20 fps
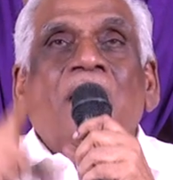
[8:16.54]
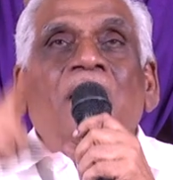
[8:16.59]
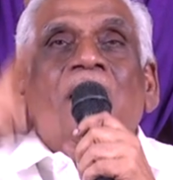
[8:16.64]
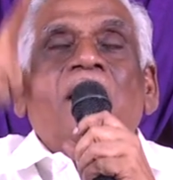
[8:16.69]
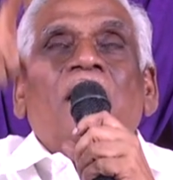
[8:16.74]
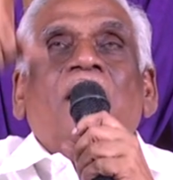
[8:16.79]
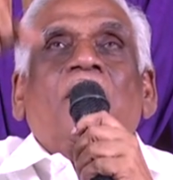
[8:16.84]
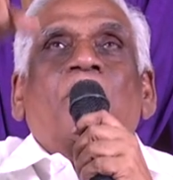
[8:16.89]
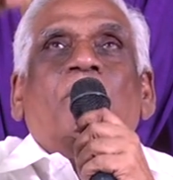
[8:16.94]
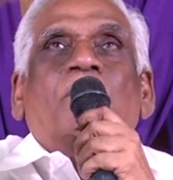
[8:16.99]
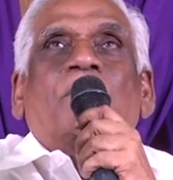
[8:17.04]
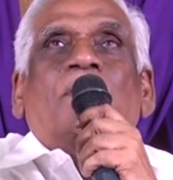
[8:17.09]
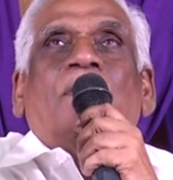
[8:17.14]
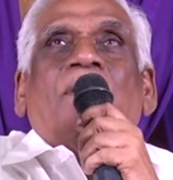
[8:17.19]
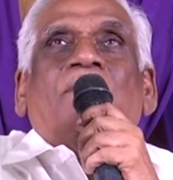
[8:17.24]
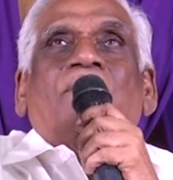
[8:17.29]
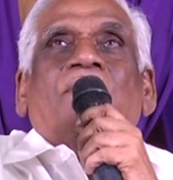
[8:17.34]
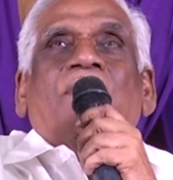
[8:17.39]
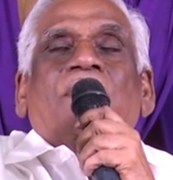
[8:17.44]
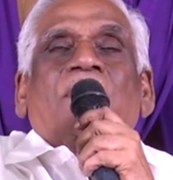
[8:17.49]
నీ
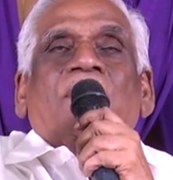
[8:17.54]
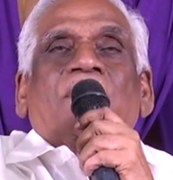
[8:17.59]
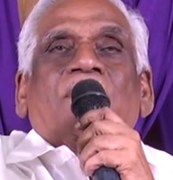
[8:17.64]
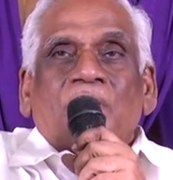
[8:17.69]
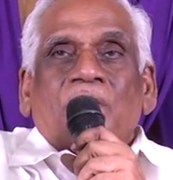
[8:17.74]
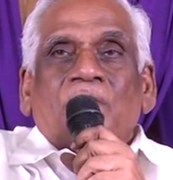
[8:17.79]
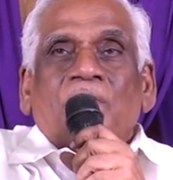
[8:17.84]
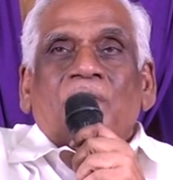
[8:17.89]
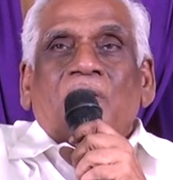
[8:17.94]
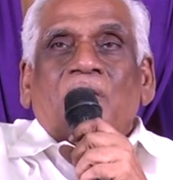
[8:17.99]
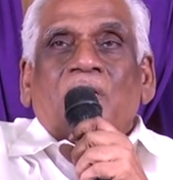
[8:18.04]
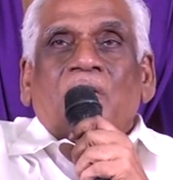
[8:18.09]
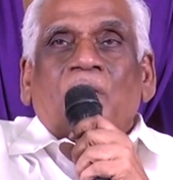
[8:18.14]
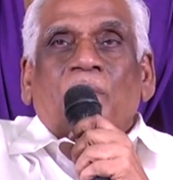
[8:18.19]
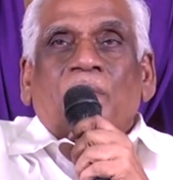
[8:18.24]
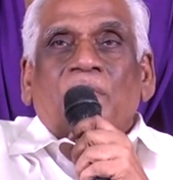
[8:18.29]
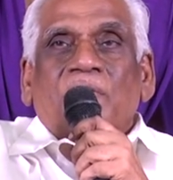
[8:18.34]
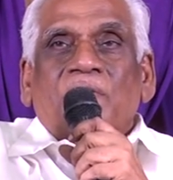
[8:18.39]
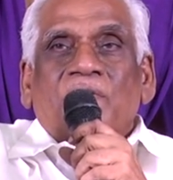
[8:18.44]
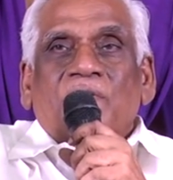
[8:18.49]
ప్రార్థన దేవునికి
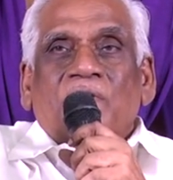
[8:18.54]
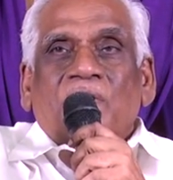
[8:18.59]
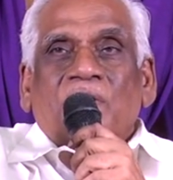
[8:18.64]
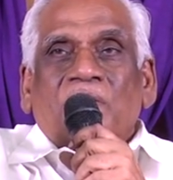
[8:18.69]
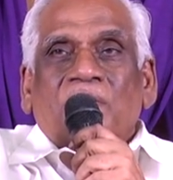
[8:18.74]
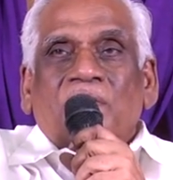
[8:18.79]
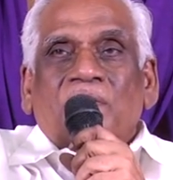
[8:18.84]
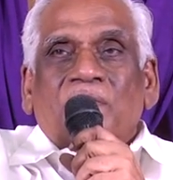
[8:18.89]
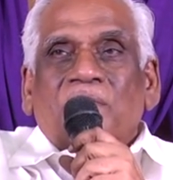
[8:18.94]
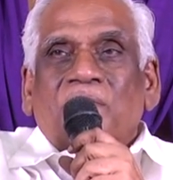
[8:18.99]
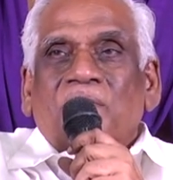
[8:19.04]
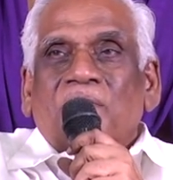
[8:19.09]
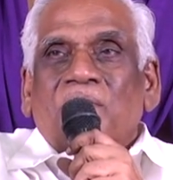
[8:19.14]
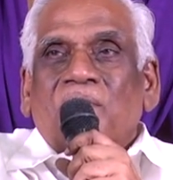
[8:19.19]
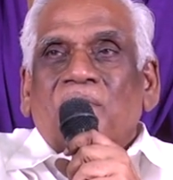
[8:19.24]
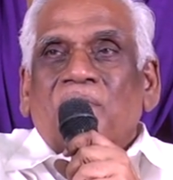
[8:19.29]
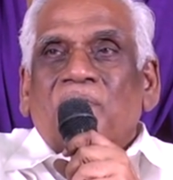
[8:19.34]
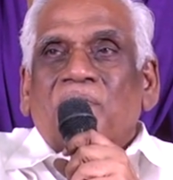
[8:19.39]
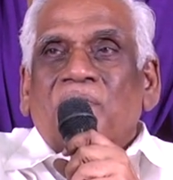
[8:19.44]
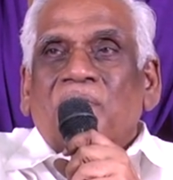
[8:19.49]
అప్పగించలేదు
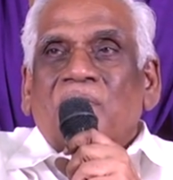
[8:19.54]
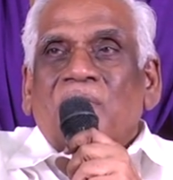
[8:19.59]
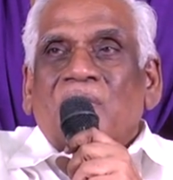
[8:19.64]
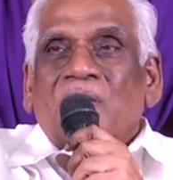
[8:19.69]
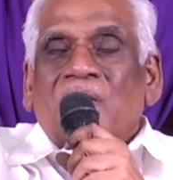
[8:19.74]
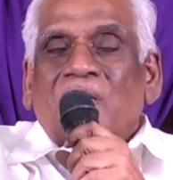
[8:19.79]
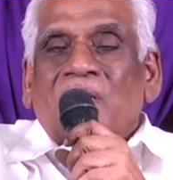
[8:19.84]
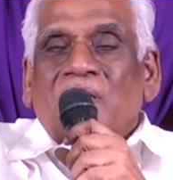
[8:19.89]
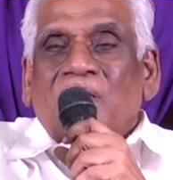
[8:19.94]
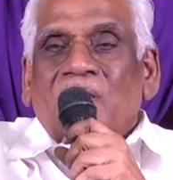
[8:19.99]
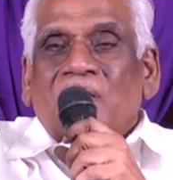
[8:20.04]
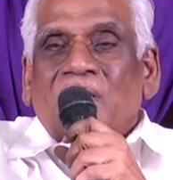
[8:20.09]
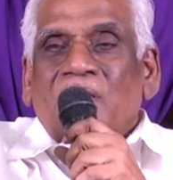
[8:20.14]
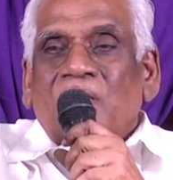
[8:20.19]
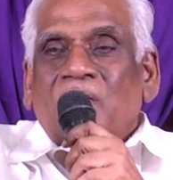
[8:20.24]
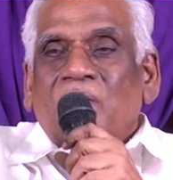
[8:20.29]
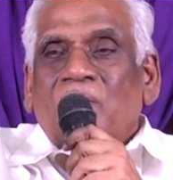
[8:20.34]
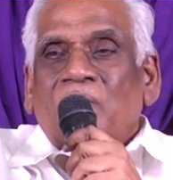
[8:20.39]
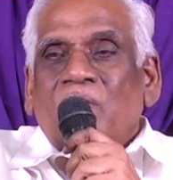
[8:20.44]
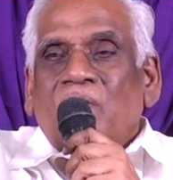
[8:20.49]

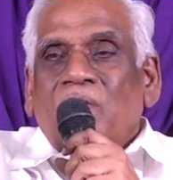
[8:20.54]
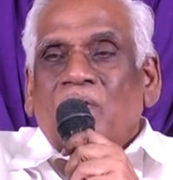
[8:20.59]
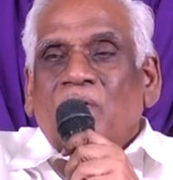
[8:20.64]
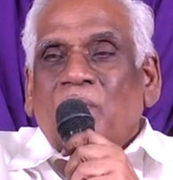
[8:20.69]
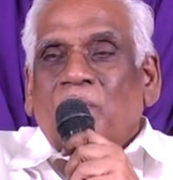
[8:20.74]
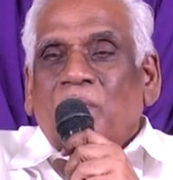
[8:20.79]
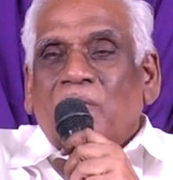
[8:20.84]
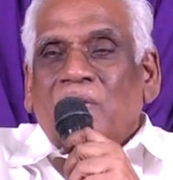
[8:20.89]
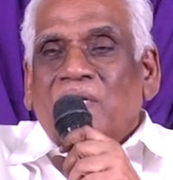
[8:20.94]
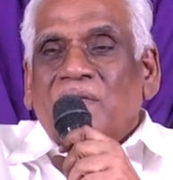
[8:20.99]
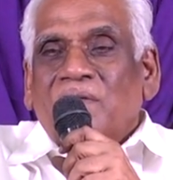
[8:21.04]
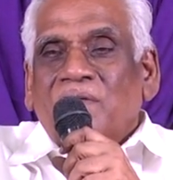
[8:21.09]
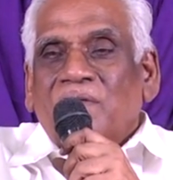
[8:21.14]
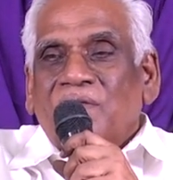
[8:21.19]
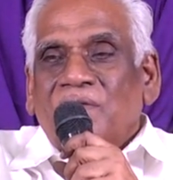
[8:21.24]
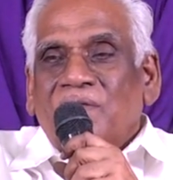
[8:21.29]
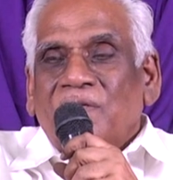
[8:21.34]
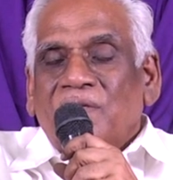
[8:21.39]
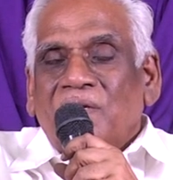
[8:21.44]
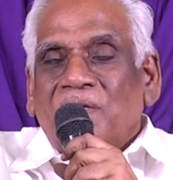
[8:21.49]
దేవుని కొరకు ప్రార్థన
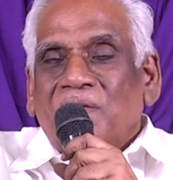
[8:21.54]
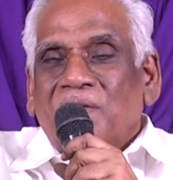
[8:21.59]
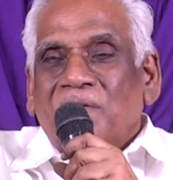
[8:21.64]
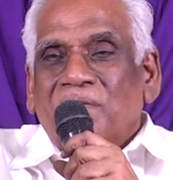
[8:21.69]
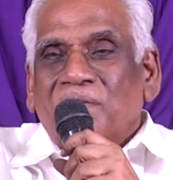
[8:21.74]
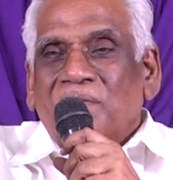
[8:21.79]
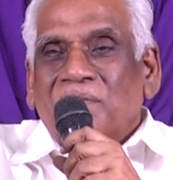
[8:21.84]
చేయలేదు